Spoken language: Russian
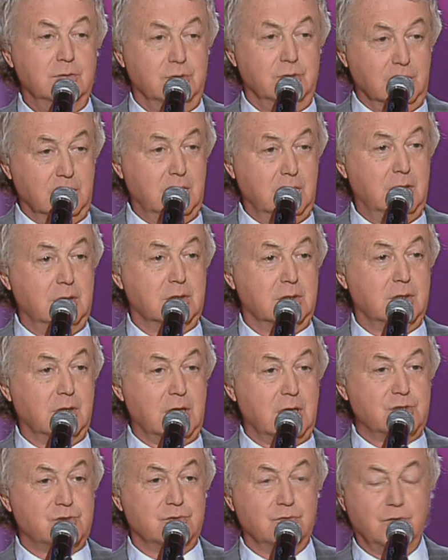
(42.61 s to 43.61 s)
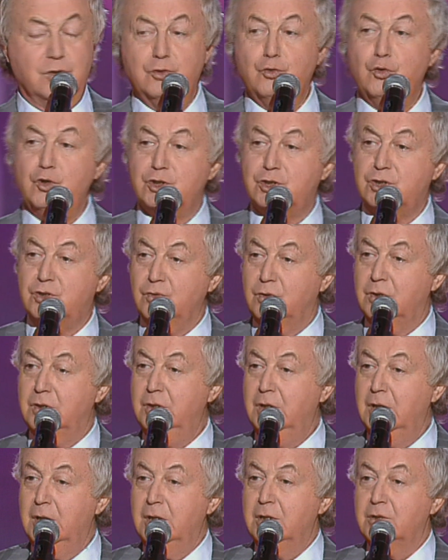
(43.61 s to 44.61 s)
да, хорошо, ну и
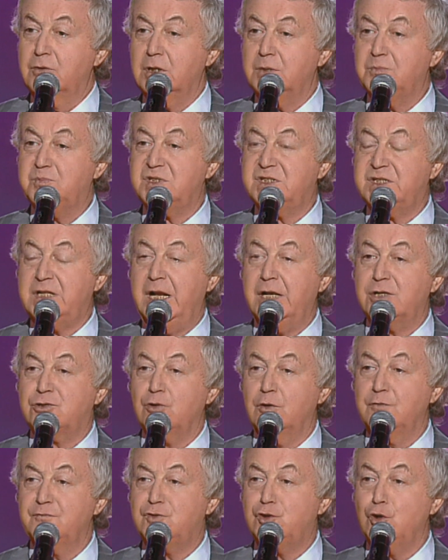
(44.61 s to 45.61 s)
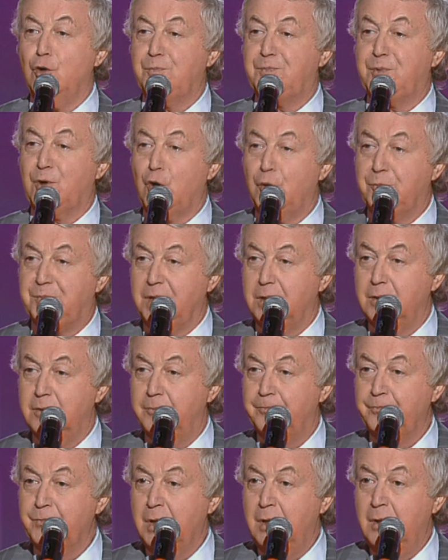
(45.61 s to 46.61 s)
что? Говорит, представляешь, он все пропил.